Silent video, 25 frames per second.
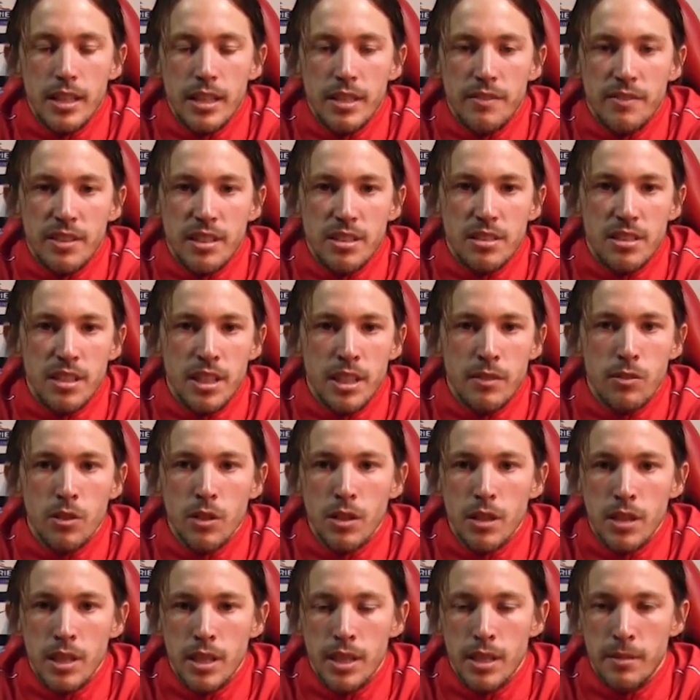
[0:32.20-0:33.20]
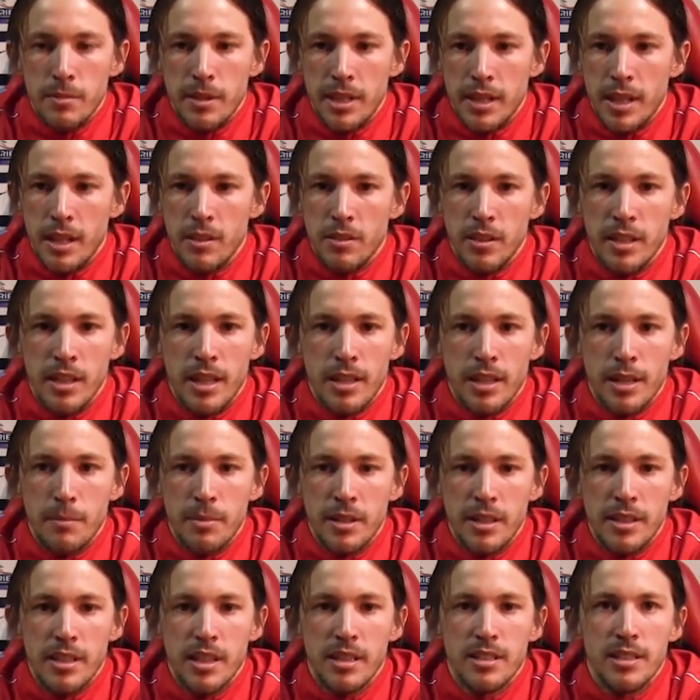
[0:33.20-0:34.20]
difensivo eh, perché non era una
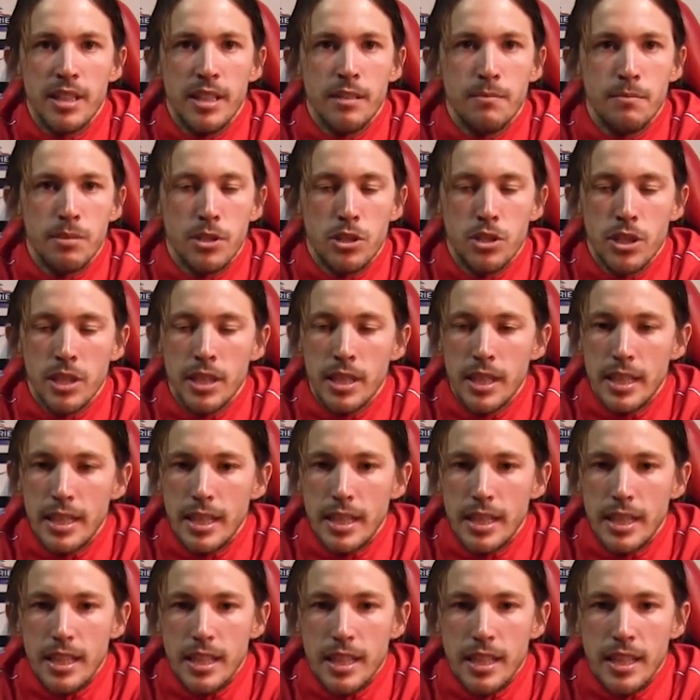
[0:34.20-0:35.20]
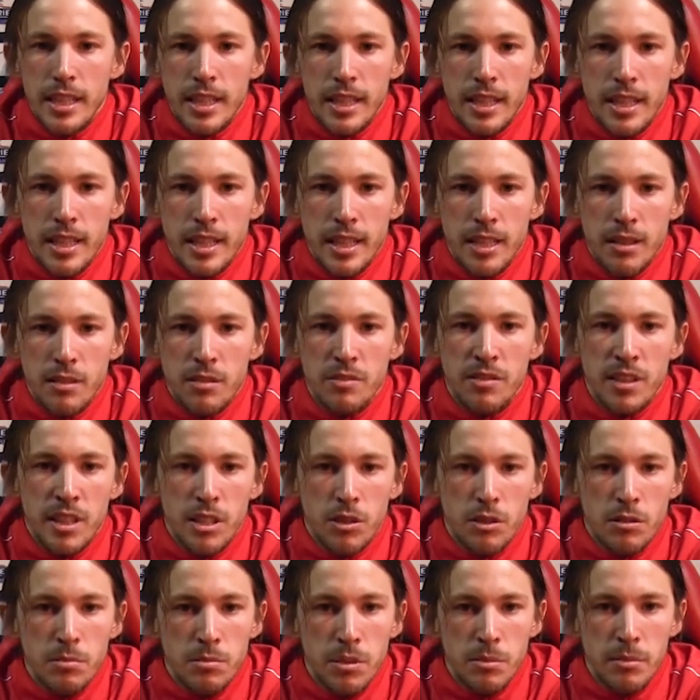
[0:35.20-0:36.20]
parità semplice e devo fare i
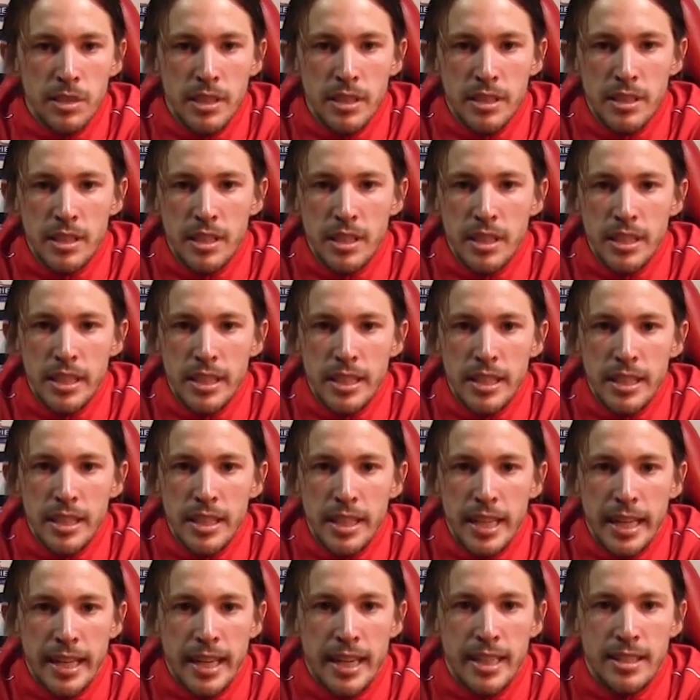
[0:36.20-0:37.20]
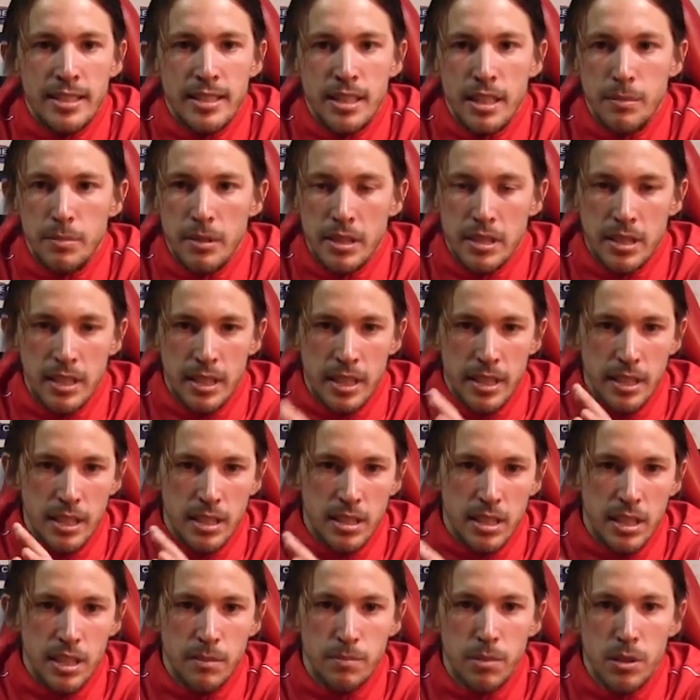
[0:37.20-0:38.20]
complimenti ai ragazzi a partire da
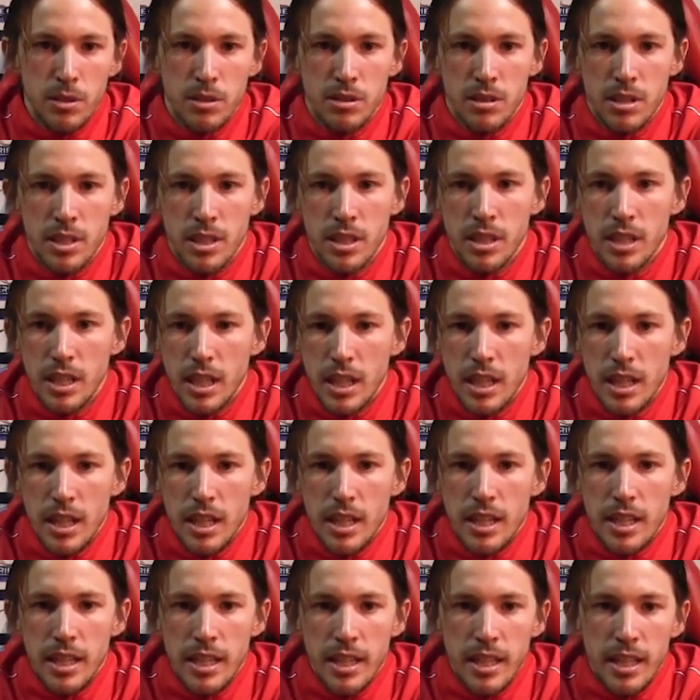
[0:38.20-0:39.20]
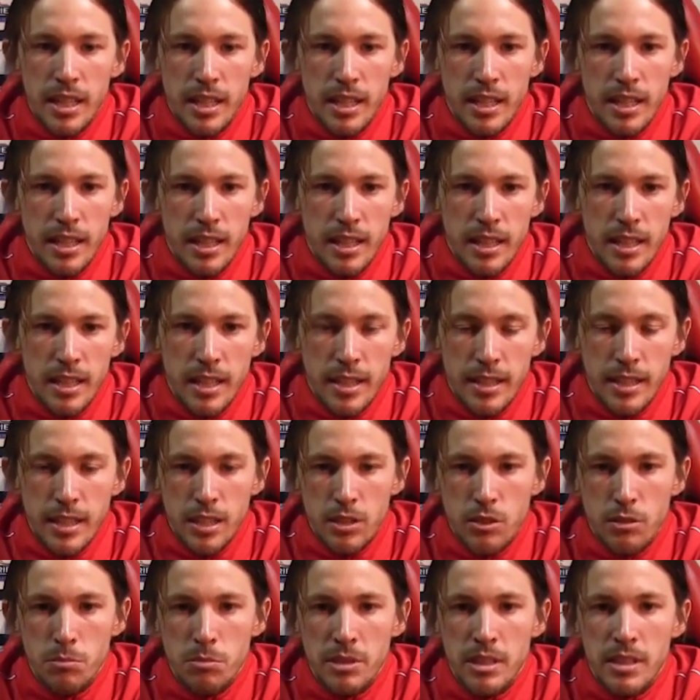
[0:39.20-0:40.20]
Sipos eh, chi è
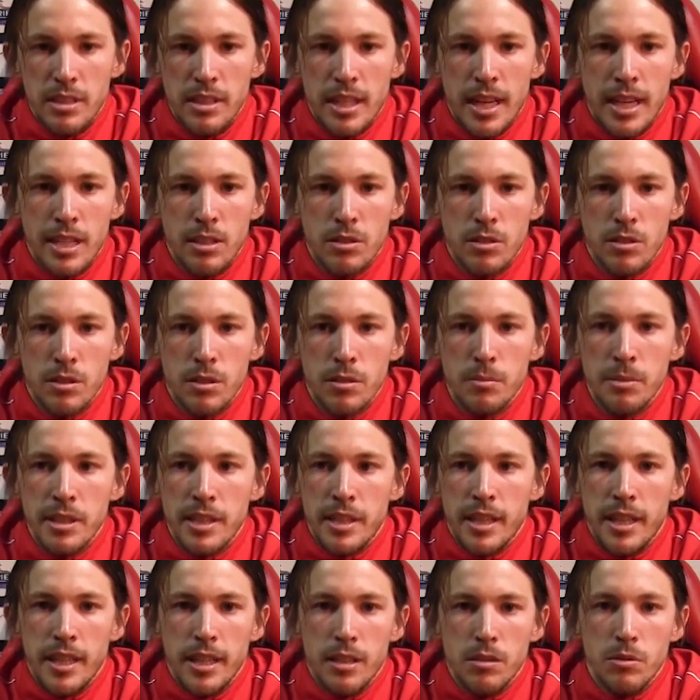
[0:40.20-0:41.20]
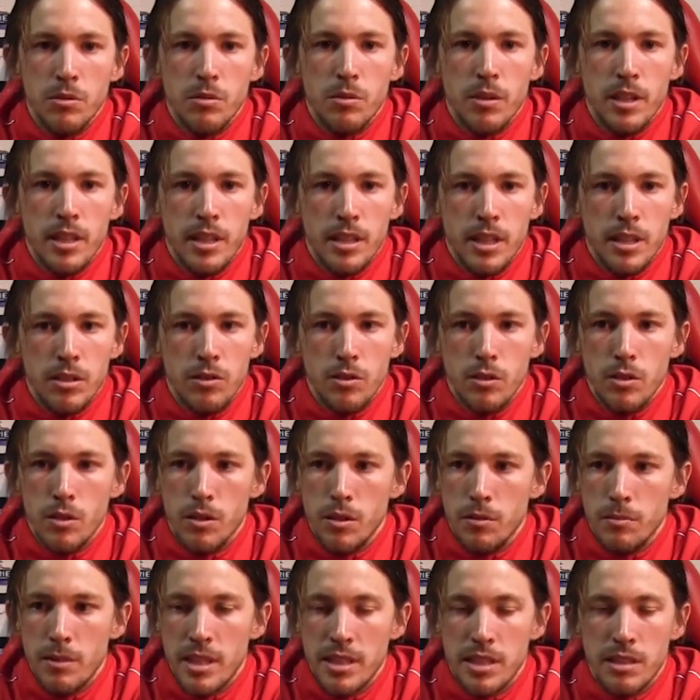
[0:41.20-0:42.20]
subentrato perché comunque è andato
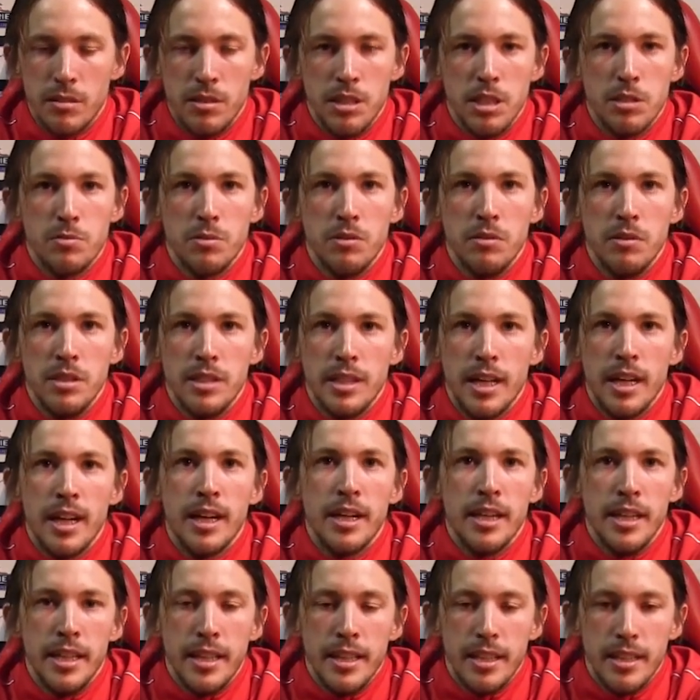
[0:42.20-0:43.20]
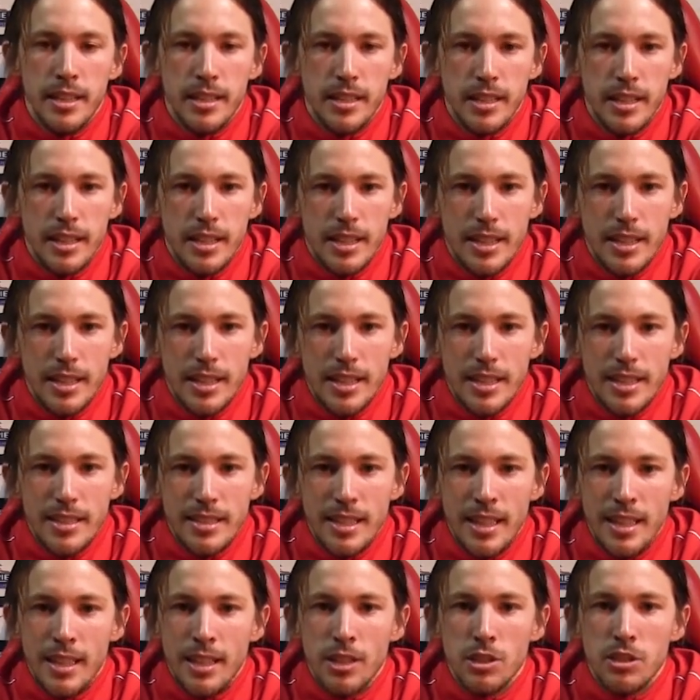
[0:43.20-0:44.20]
massima disponibilità e
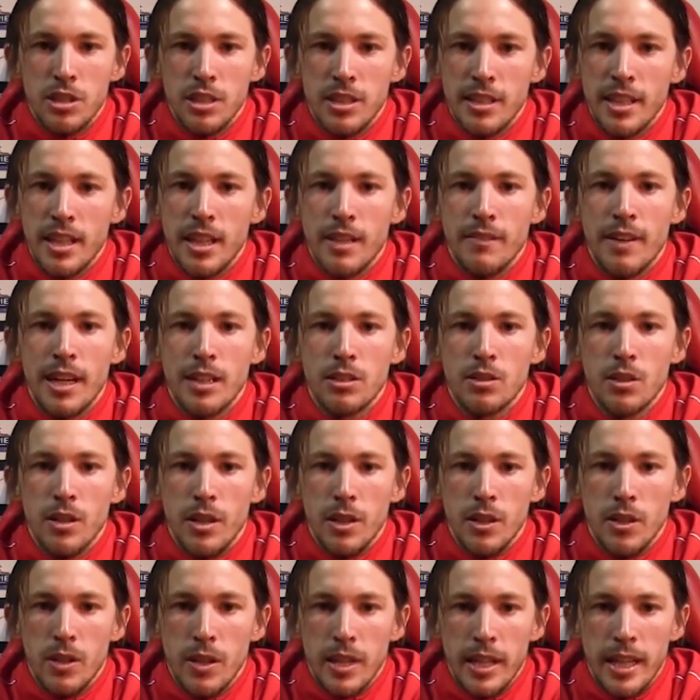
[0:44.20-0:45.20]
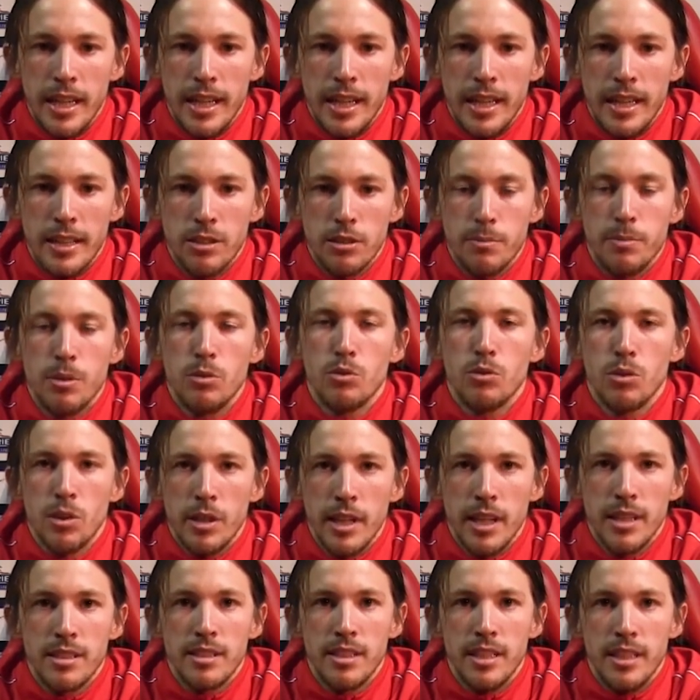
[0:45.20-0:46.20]
se il clean sheet è arrivato è, è soprattutto
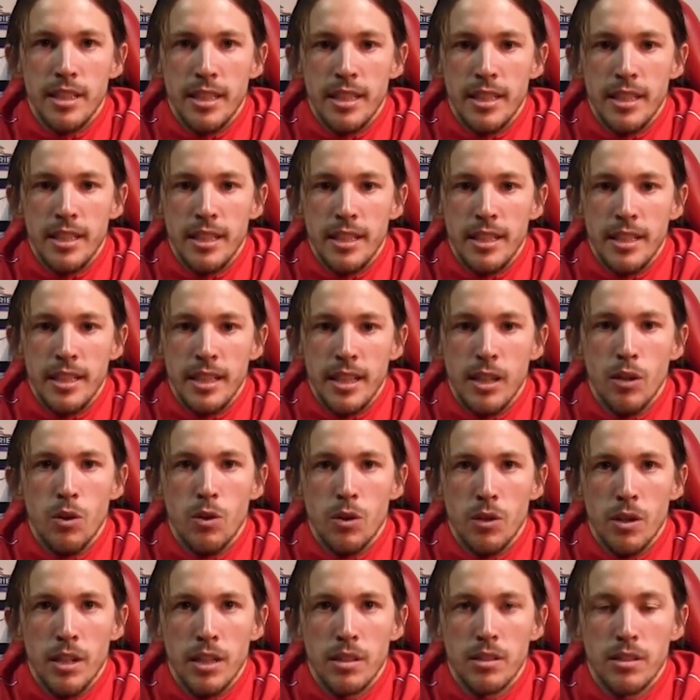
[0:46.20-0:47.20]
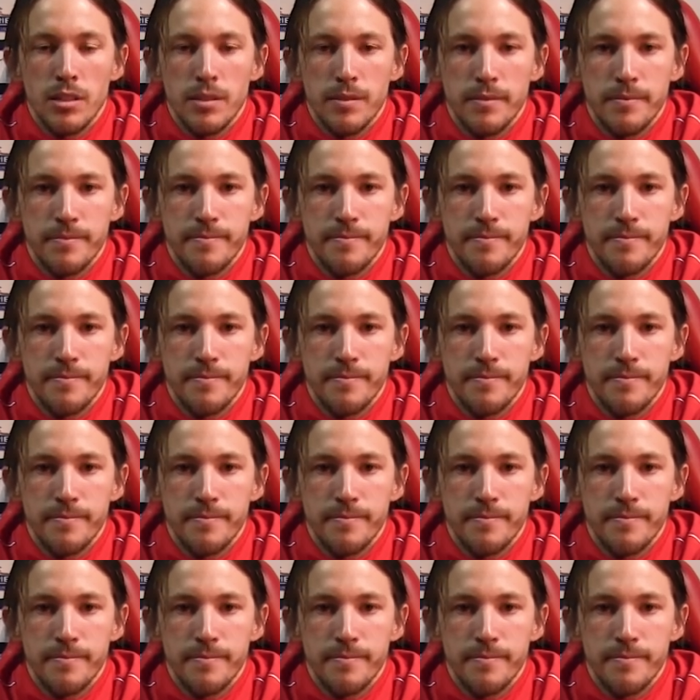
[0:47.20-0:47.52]
grazie a loro ecco.